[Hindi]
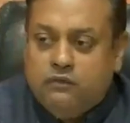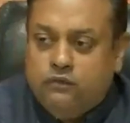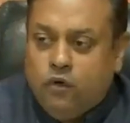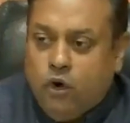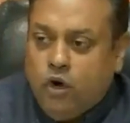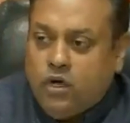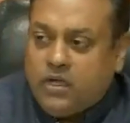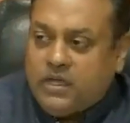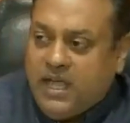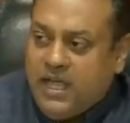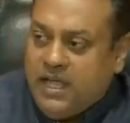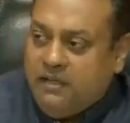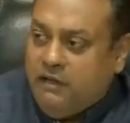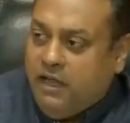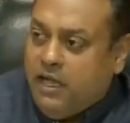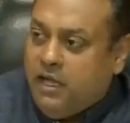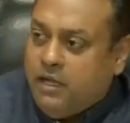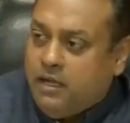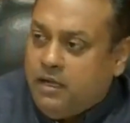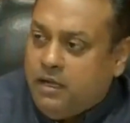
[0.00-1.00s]
कि वो
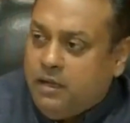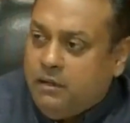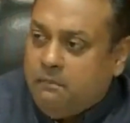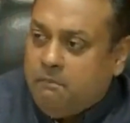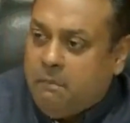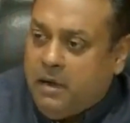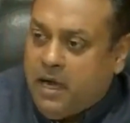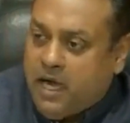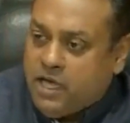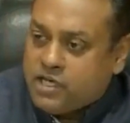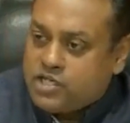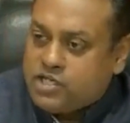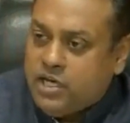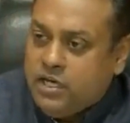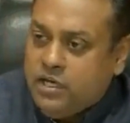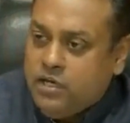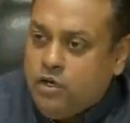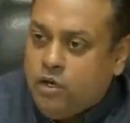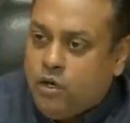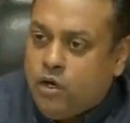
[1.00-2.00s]
केवल
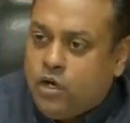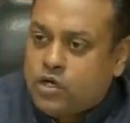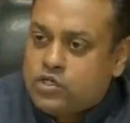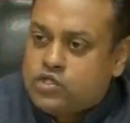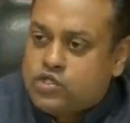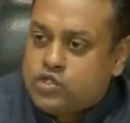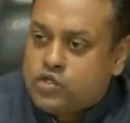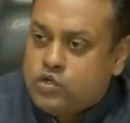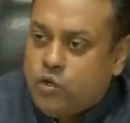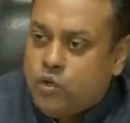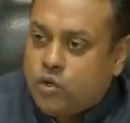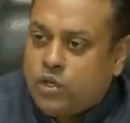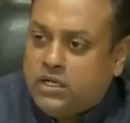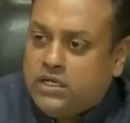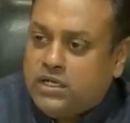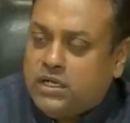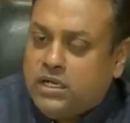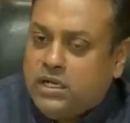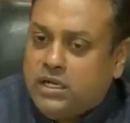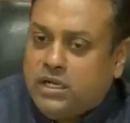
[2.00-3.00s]
भाषण और
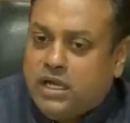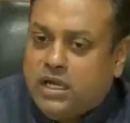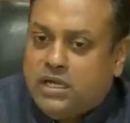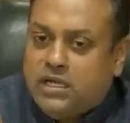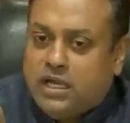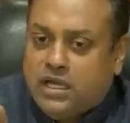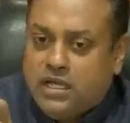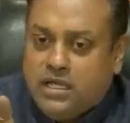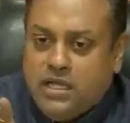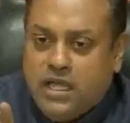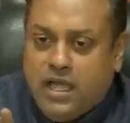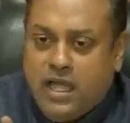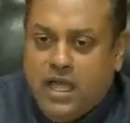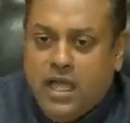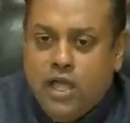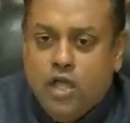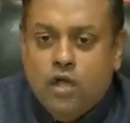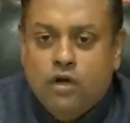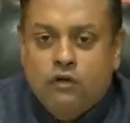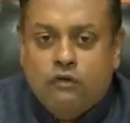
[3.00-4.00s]
स्लोगनिंग के लिए नहीं
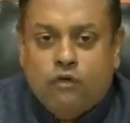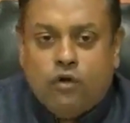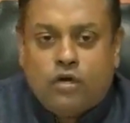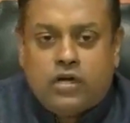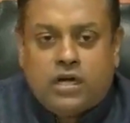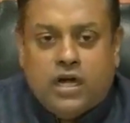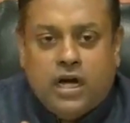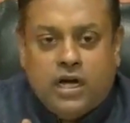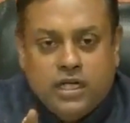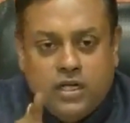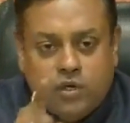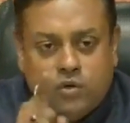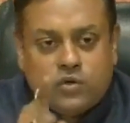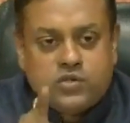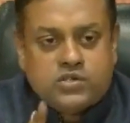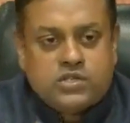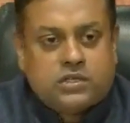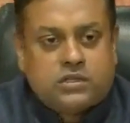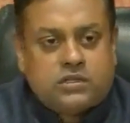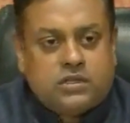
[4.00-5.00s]
है वो खड़ी
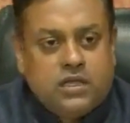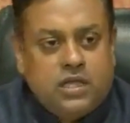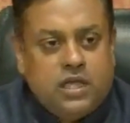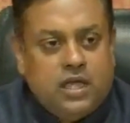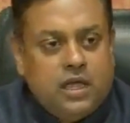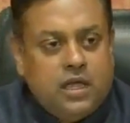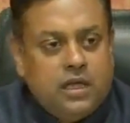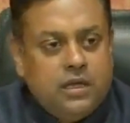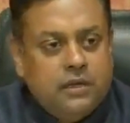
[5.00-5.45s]
हो सकती